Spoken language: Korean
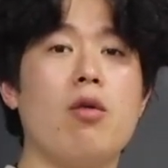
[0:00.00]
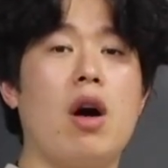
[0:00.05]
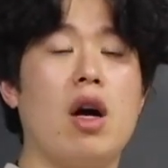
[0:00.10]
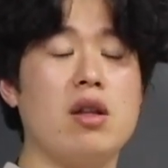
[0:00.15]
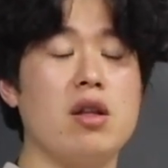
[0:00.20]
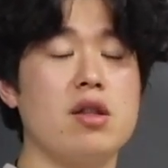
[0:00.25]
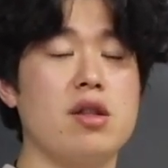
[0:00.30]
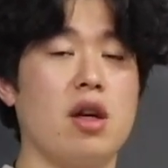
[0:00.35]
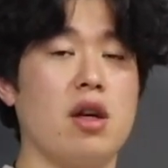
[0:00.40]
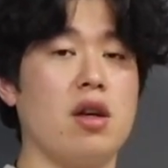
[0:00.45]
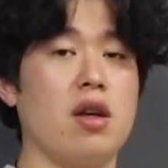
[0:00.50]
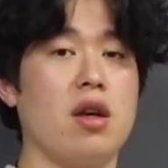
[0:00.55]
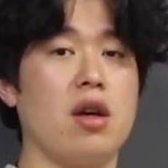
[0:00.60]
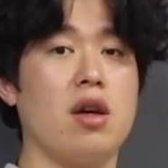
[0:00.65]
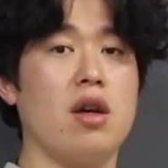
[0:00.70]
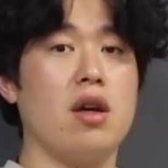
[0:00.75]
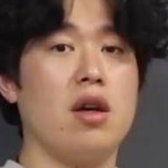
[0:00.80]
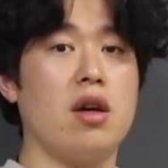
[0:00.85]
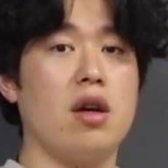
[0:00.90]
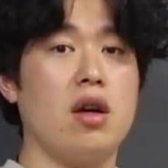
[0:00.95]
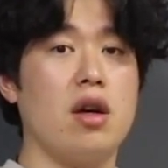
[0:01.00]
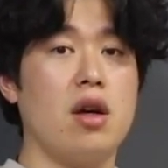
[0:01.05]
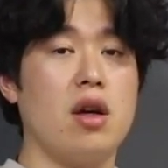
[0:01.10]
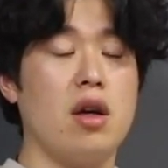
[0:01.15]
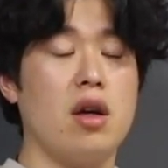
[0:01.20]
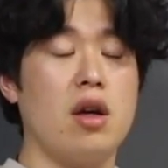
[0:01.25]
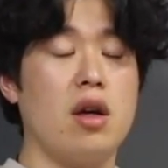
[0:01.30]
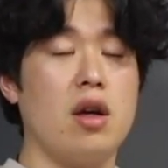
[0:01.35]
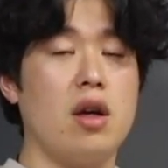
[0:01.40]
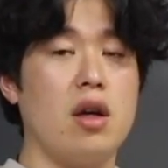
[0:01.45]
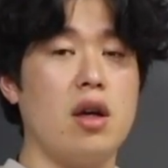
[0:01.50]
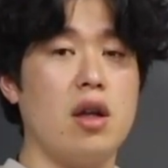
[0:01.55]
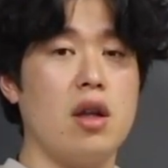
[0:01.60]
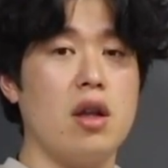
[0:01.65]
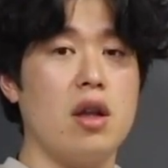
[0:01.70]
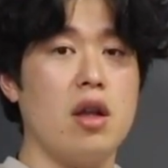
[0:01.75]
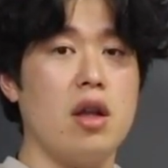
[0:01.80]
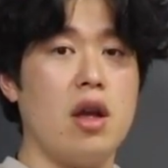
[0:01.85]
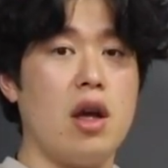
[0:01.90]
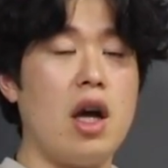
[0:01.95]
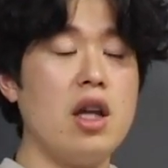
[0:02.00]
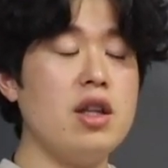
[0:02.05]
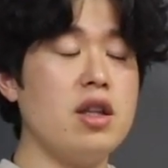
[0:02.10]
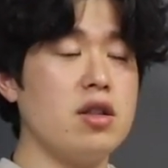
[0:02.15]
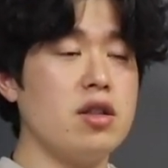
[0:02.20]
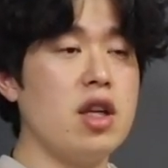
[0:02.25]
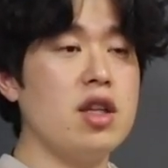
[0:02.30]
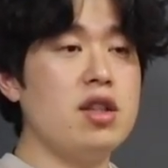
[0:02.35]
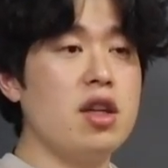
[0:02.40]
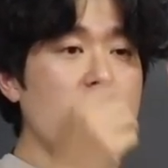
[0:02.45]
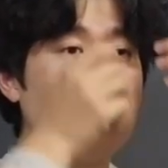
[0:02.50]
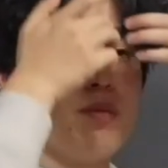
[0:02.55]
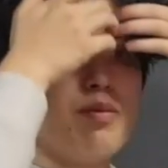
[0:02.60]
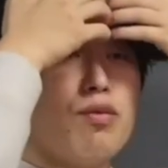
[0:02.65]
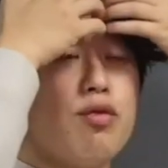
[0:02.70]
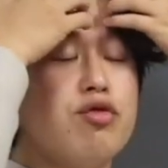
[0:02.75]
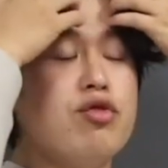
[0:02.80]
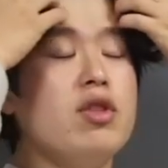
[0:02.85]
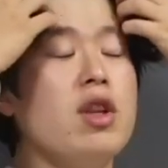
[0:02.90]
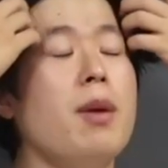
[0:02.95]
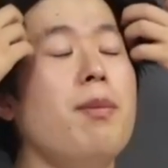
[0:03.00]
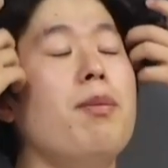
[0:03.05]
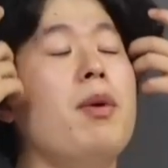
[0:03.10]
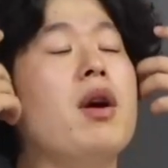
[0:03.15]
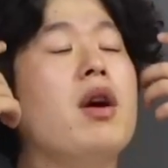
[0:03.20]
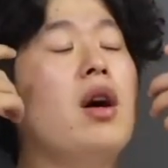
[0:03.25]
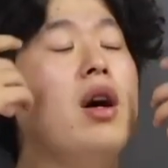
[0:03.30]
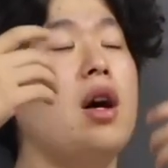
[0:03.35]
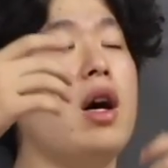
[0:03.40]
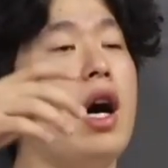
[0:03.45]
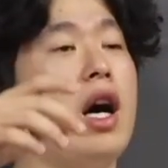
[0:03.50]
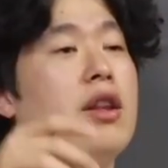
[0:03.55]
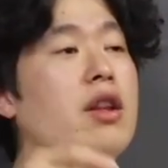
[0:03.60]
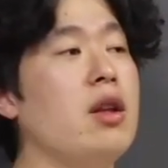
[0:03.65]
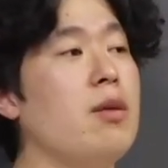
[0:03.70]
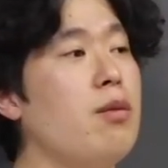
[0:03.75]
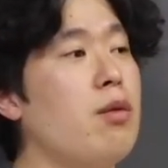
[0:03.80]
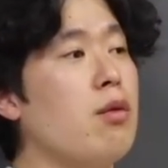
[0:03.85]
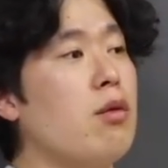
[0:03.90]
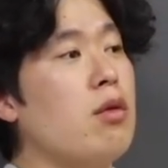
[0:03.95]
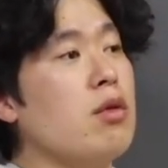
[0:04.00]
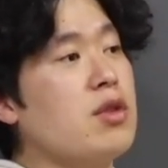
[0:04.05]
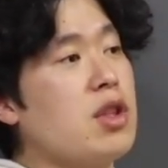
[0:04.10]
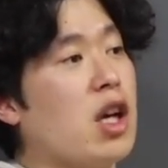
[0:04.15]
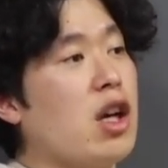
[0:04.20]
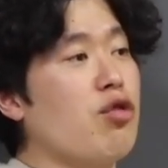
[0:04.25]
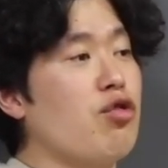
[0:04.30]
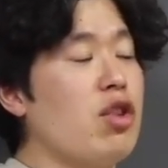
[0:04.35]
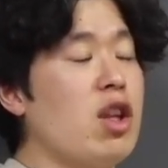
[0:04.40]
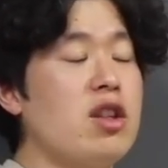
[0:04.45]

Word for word: 아들 사이야. 아니 세상에 무슨 아빠가 아들 보고 자기 눈에